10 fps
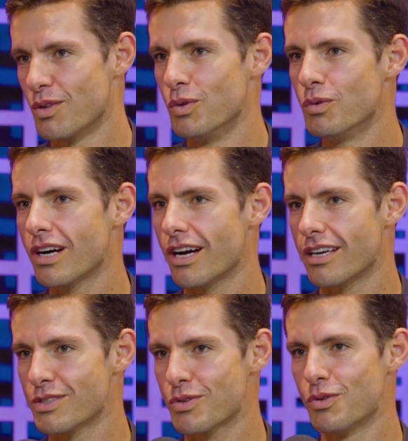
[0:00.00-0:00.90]
Nunca,
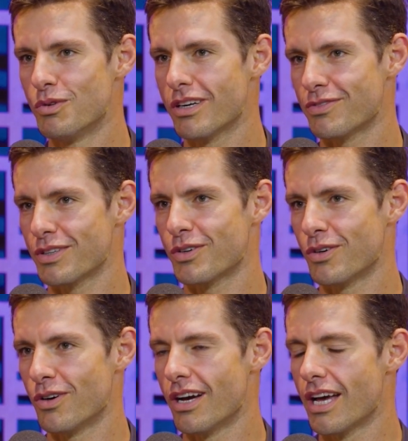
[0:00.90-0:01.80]
isso nunca
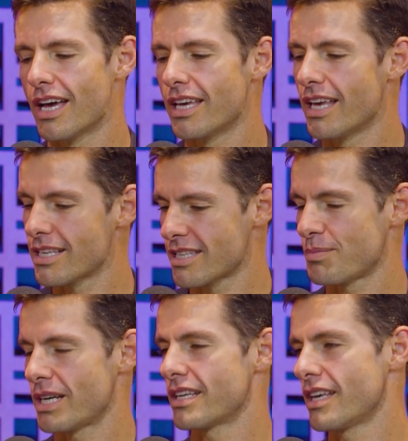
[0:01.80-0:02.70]
ficou. E essa,
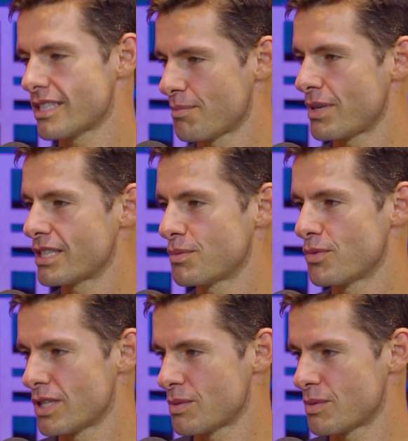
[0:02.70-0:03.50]
e essa parte boa